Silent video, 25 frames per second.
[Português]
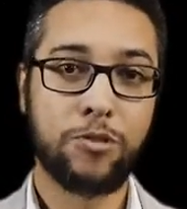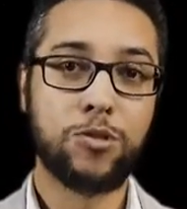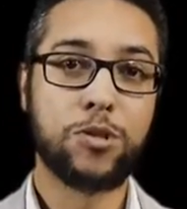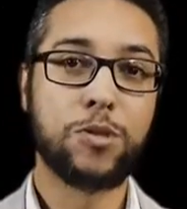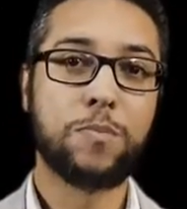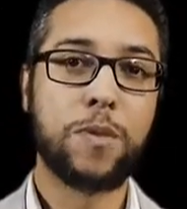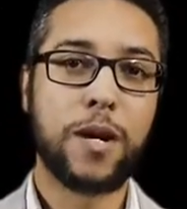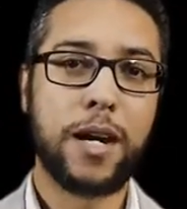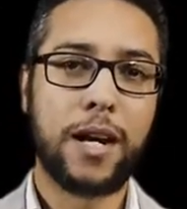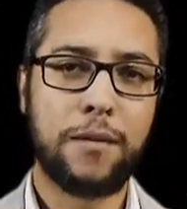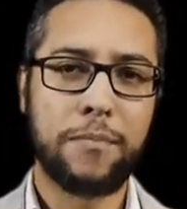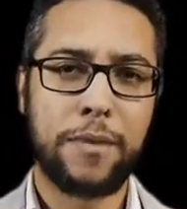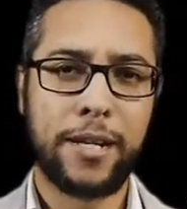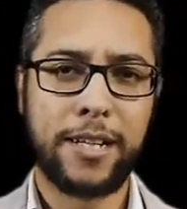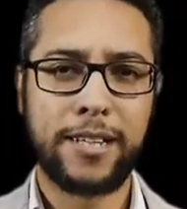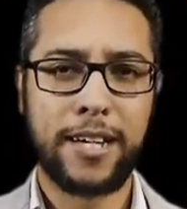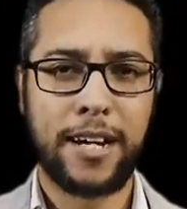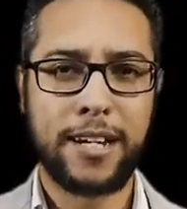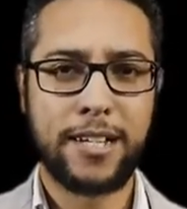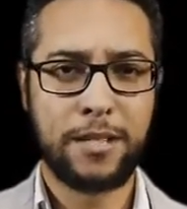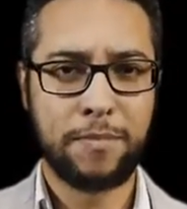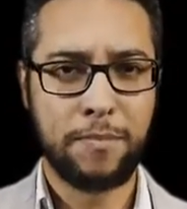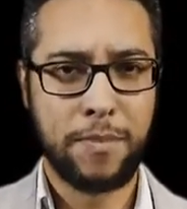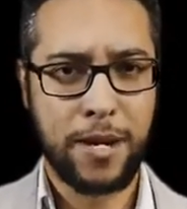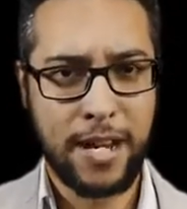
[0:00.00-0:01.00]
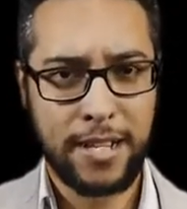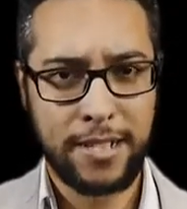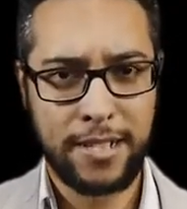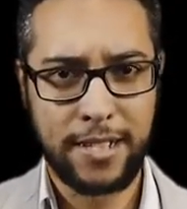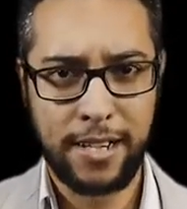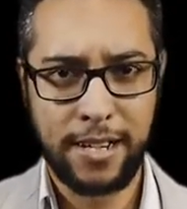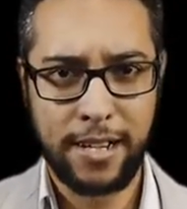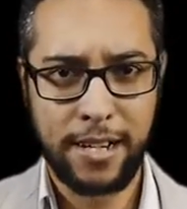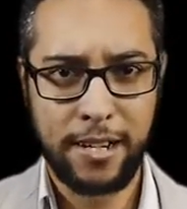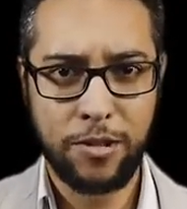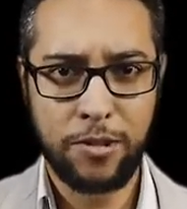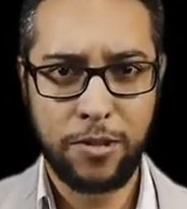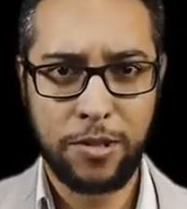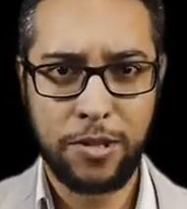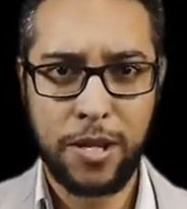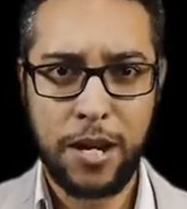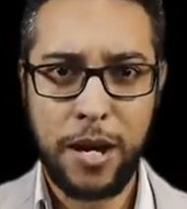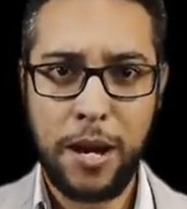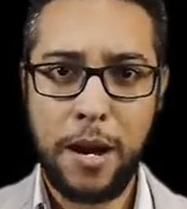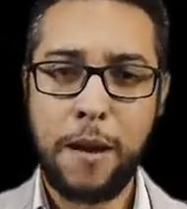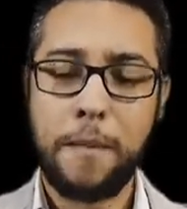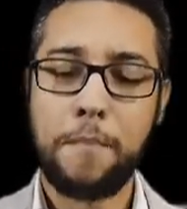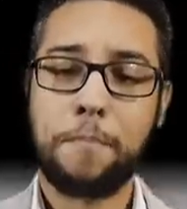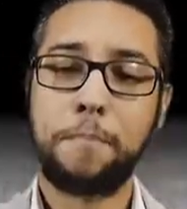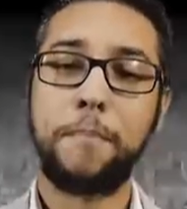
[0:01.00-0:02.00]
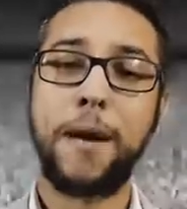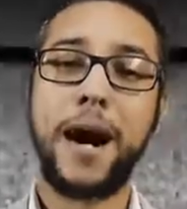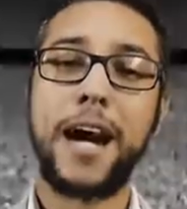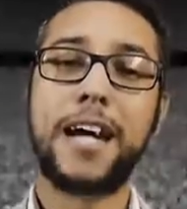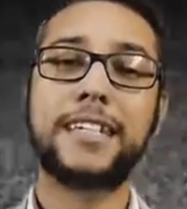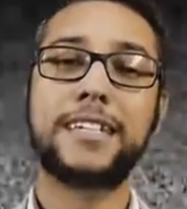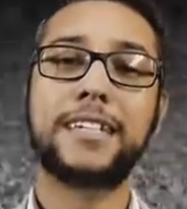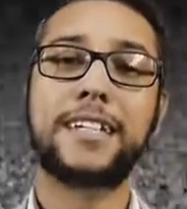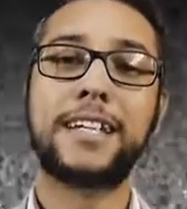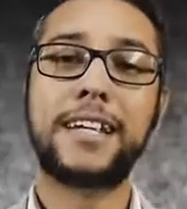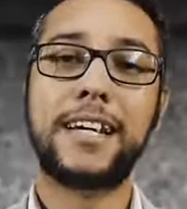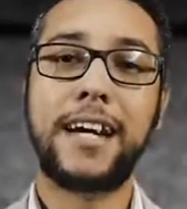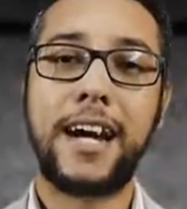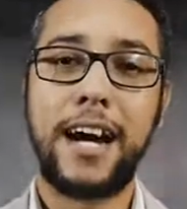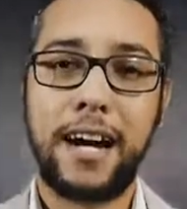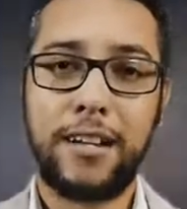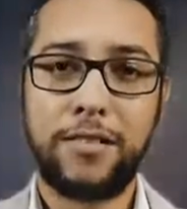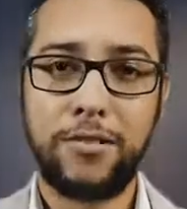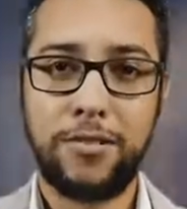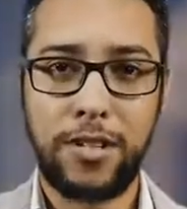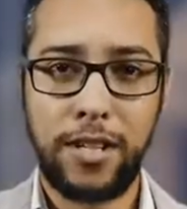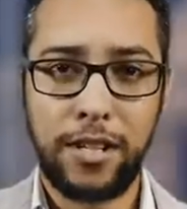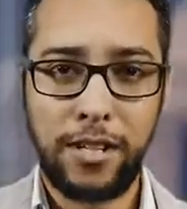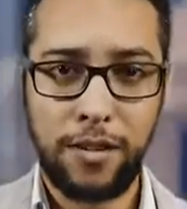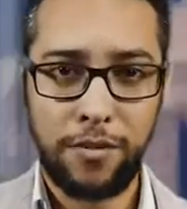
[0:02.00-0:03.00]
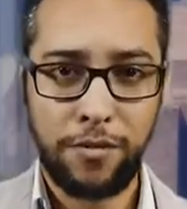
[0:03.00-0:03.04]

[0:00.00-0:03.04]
um dos parlamentares brasileiros mais ligados à